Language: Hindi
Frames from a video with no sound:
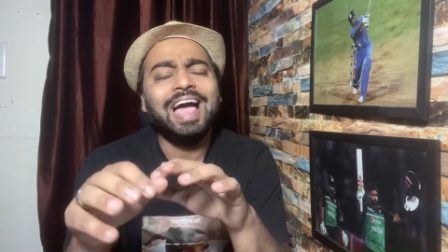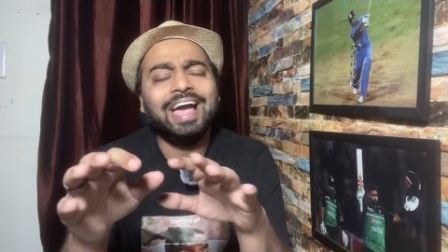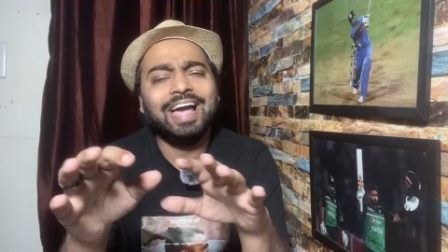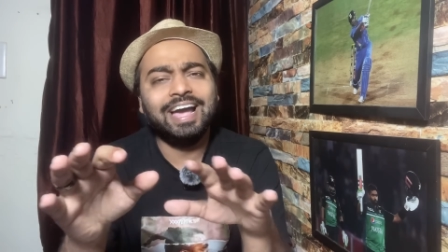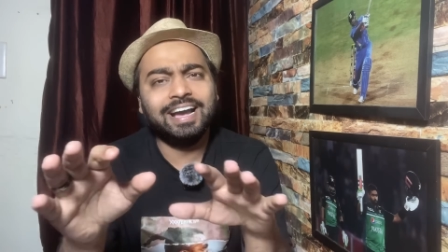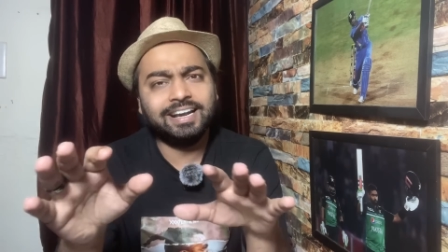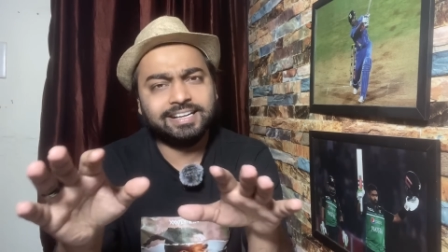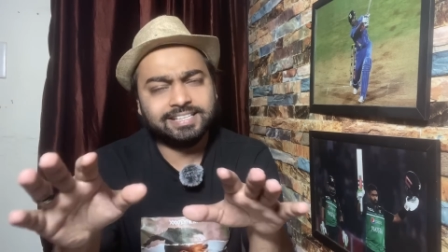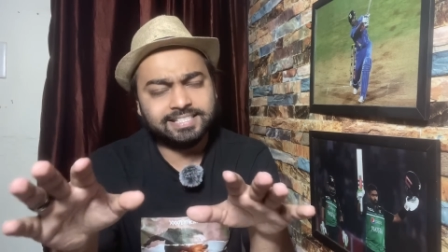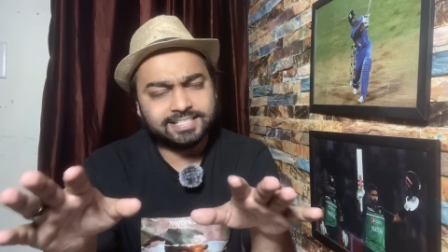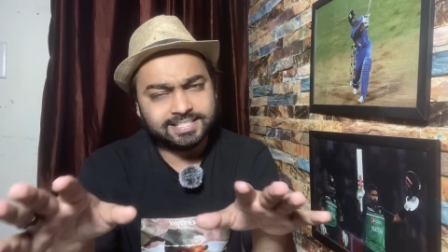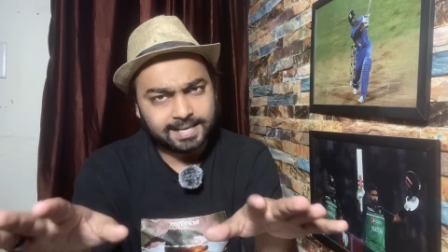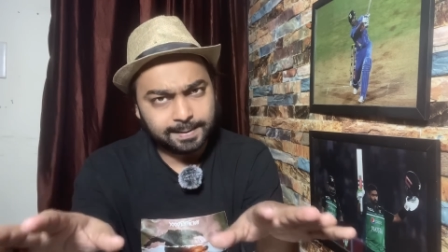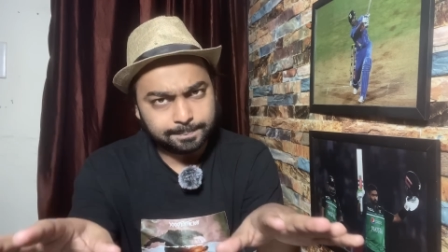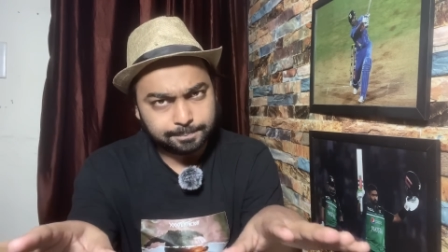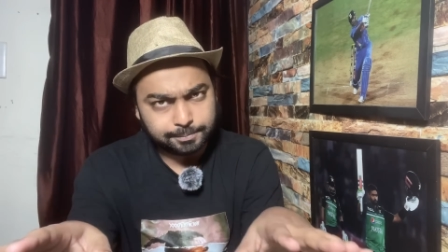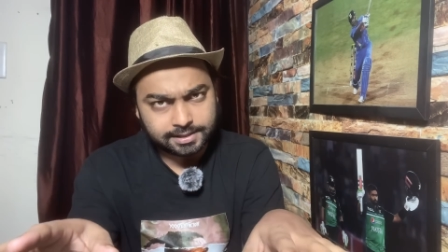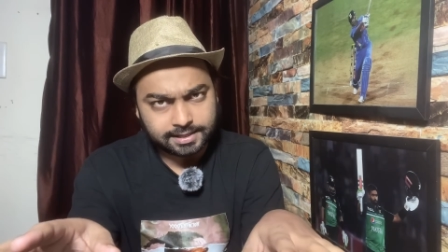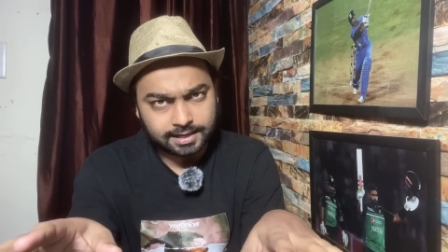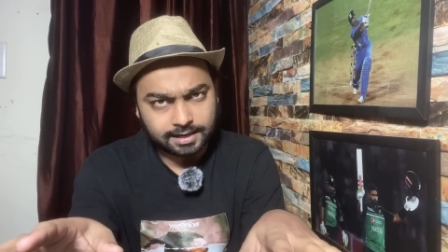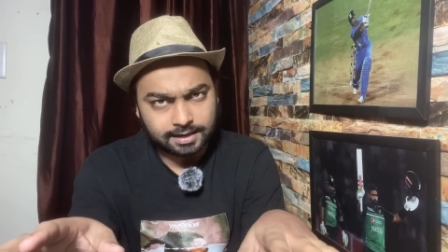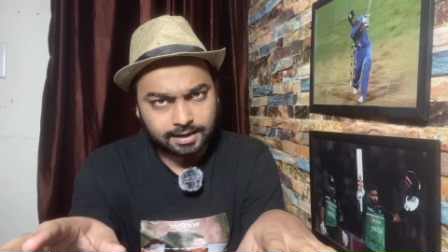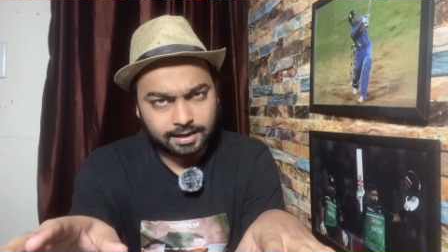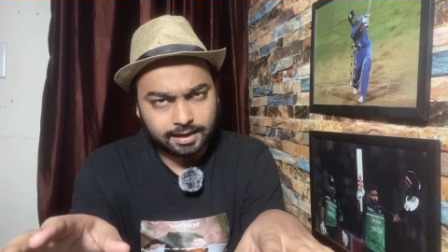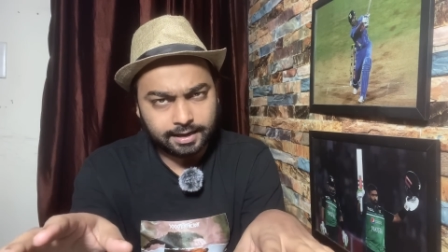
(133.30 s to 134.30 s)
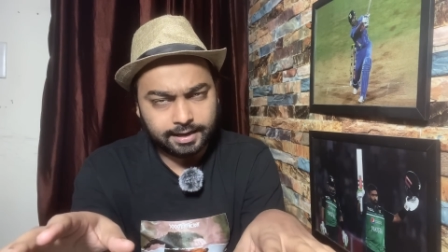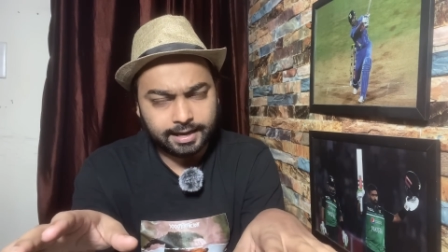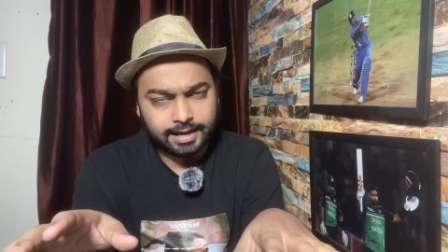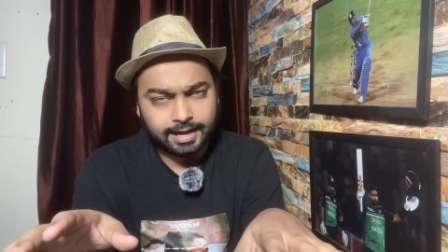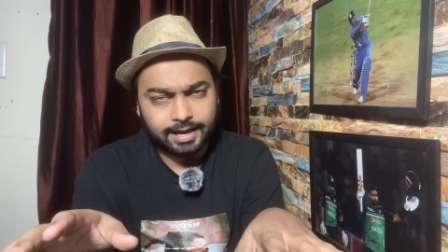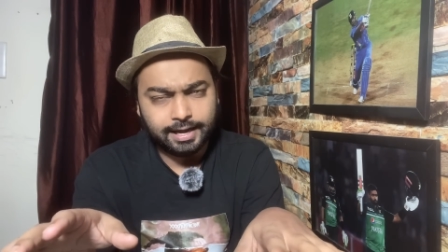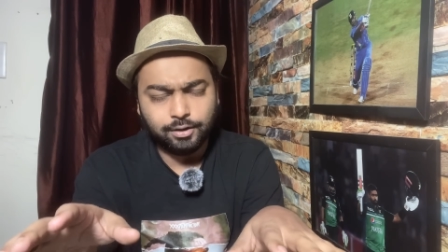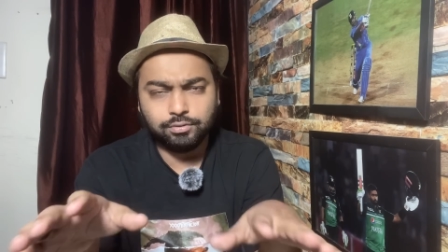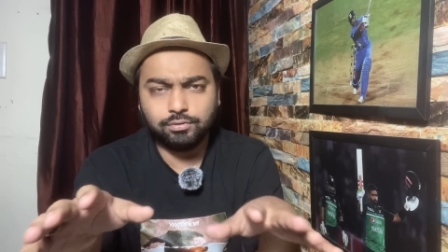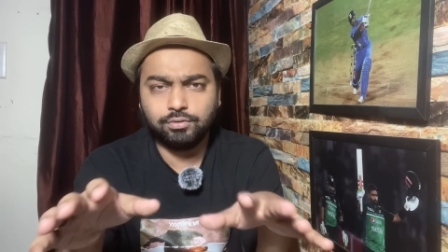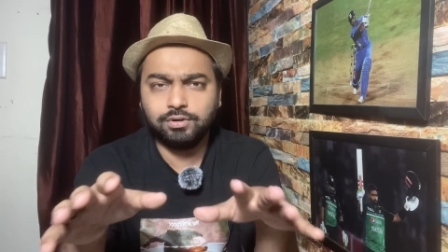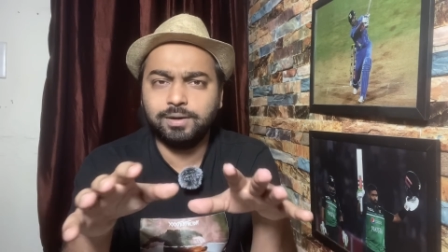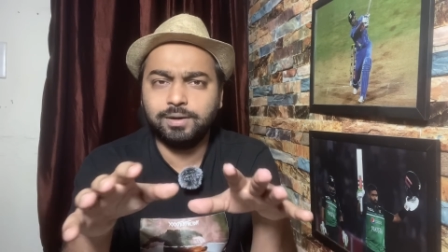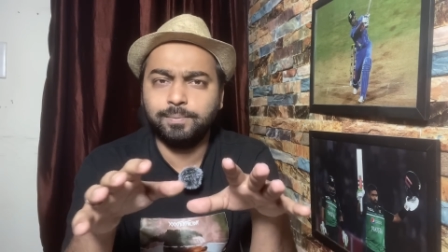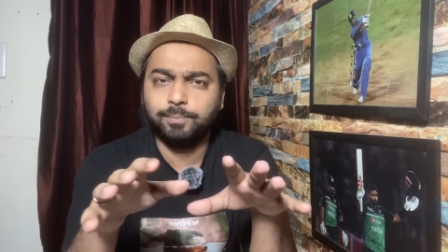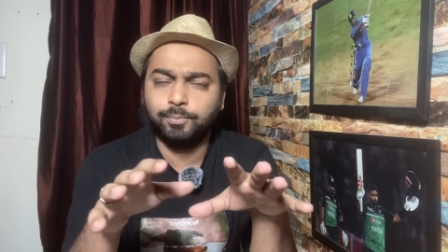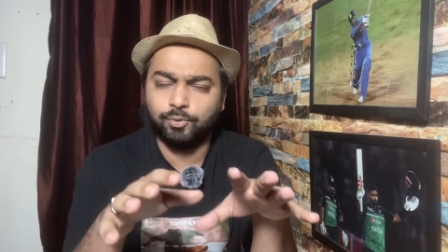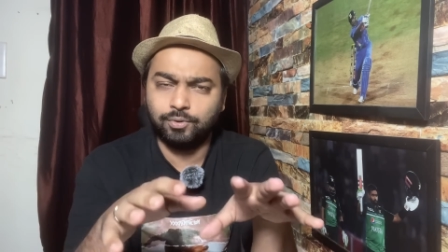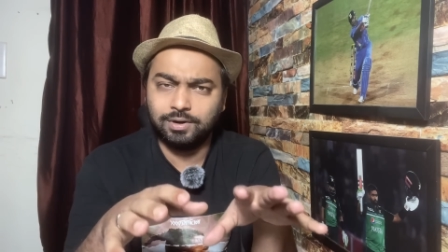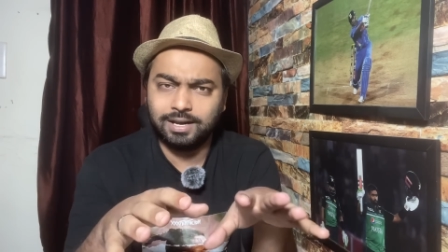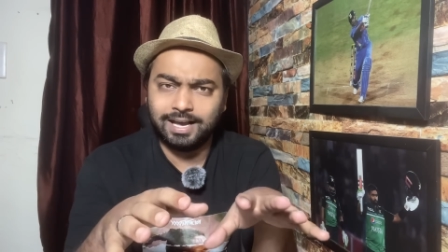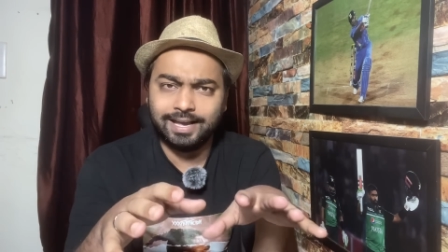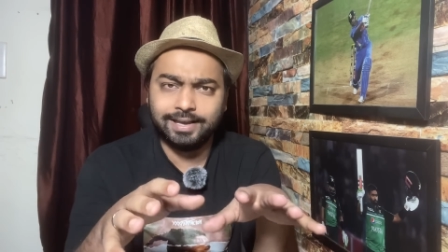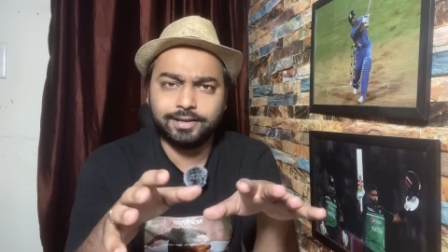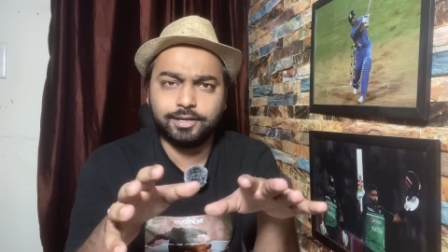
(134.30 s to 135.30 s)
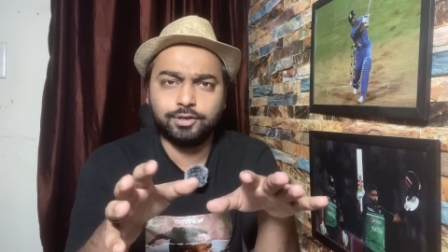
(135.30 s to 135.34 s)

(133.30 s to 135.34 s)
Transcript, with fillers: एक्सेप्ट कर लिया है उन्होंने बोला है